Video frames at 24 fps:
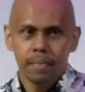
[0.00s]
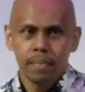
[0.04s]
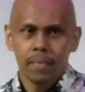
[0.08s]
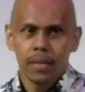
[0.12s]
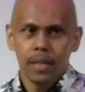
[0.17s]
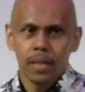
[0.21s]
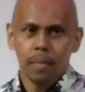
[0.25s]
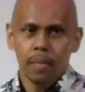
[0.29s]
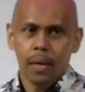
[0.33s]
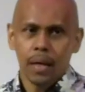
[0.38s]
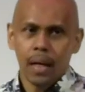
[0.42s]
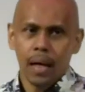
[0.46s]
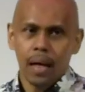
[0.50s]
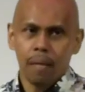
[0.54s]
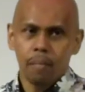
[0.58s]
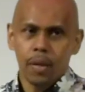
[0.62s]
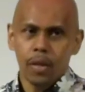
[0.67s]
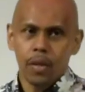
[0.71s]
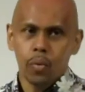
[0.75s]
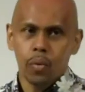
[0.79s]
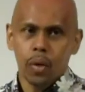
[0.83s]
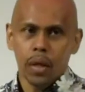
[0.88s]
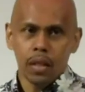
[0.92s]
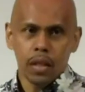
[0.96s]
Sebagai hamba
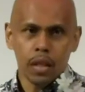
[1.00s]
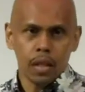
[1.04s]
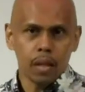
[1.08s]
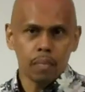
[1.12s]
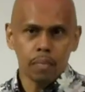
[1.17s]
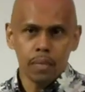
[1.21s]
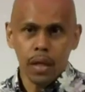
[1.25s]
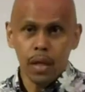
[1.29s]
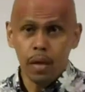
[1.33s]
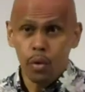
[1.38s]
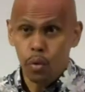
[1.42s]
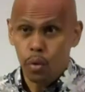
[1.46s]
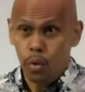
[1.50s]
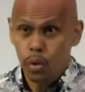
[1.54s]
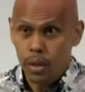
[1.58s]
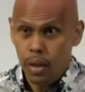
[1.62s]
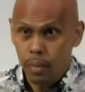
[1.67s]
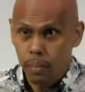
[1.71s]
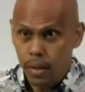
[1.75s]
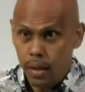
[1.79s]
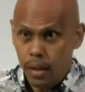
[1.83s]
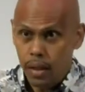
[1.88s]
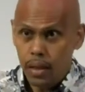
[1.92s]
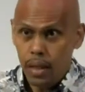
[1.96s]
Tuhan tetap saja lutut
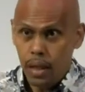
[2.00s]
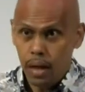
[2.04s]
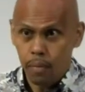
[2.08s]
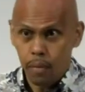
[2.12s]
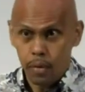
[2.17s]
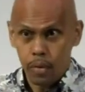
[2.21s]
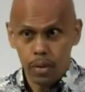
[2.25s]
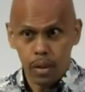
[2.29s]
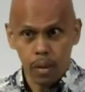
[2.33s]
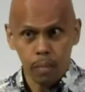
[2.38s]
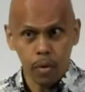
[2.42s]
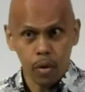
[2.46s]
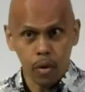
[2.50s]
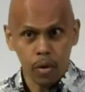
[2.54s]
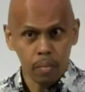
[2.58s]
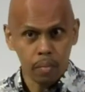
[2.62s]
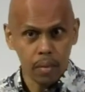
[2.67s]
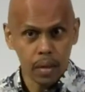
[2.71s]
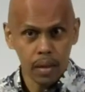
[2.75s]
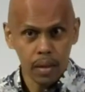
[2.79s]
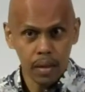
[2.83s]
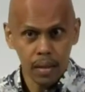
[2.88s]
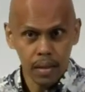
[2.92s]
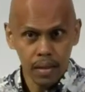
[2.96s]
saya bergetar waktu saya
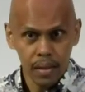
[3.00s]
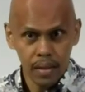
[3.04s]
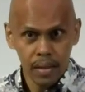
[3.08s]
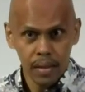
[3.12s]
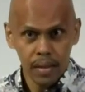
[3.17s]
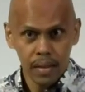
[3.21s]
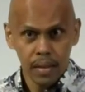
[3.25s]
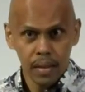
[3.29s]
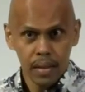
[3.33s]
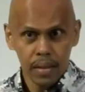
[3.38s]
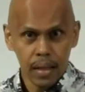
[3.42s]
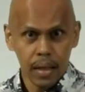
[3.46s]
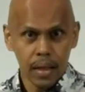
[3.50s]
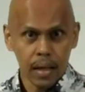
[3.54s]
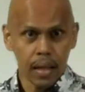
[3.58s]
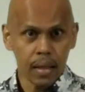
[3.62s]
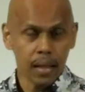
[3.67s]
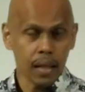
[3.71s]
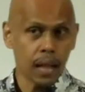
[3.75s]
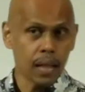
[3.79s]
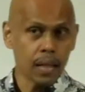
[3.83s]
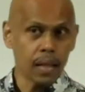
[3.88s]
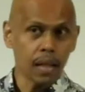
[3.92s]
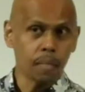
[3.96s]
berkhotbah. Saya
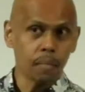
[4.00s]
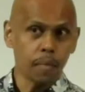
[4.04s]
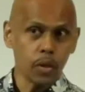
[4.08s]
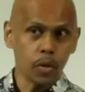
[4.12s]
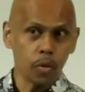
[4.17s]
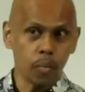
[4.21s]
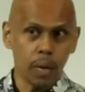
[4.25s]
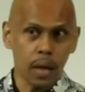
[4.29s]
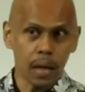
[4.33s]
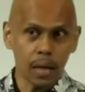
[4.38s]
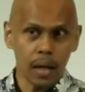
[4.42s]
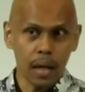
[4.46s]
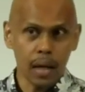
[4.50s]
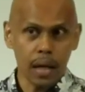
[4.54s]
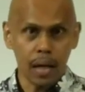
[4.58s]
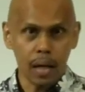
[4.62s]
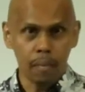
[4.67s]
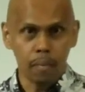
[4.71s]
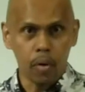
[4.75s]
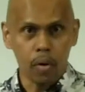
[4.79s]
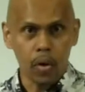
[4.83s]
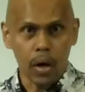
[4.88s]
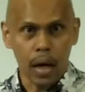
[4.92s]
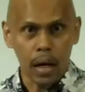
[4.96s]
ngeliat-ngeliatin pintu belakang ada
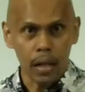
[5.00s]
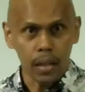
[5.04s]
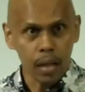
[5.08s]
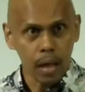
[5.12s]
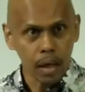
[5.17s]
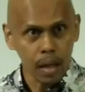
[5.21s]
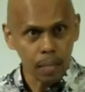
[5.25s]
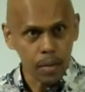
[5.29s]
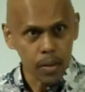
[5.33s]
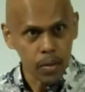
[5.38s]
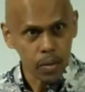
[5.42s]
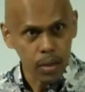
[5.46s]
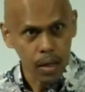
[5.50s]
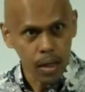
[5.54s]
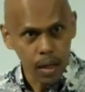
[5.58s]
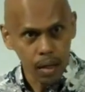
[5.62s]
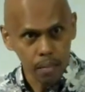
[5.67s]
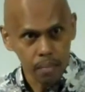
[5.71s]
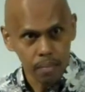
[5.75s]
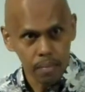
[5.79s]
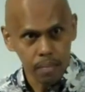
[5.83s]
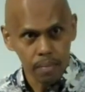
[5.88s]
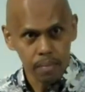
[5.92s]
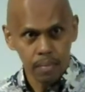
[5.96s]
yang bawa ransel gak masuk ke
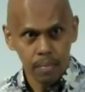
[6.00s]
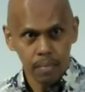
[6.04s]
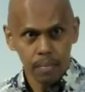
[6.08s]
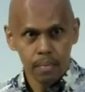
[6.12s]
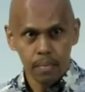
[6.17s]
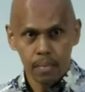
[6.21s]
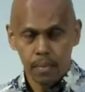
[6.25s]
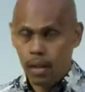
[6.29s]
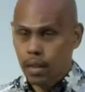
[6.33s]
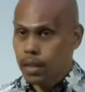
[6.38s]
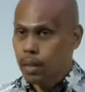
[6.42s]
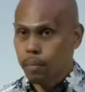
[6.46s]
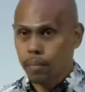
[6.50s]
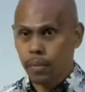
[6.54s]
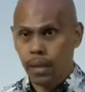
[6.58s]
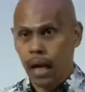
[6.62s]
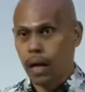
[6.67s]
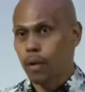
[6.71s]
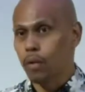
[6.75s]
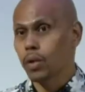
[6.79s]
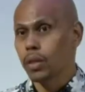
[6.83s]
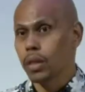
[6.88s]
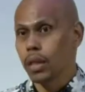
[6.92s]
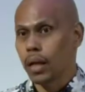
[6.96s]
dalam. Tetap
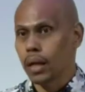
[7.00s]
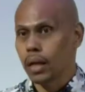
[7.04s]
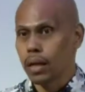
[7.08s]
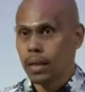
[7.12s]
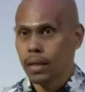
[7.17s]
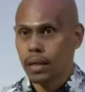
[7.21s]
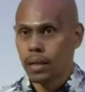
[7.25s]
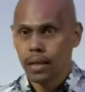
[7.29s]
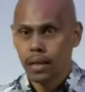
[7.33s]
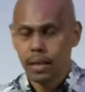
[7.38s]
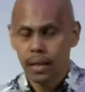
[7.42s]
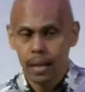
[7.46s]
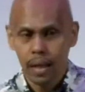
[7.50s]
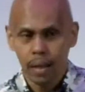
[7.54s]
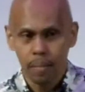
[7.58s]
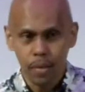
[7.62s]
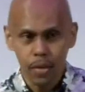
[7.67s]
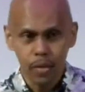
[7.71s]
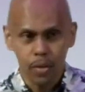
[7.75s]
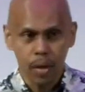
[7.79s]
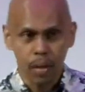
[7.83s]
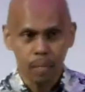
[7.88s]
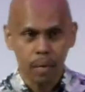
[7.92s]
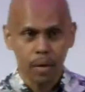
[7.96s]
takut lah, nama
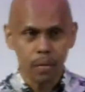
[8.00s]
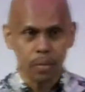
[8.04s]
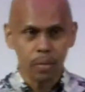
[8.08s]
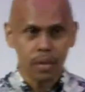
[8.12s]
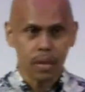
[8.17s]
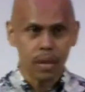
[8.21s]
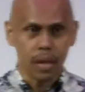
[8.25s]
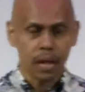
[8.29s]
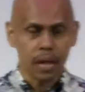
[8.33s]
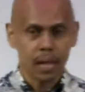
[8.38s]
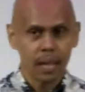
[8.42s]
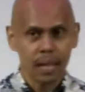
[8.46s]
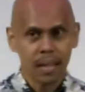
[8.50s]
juga manusia.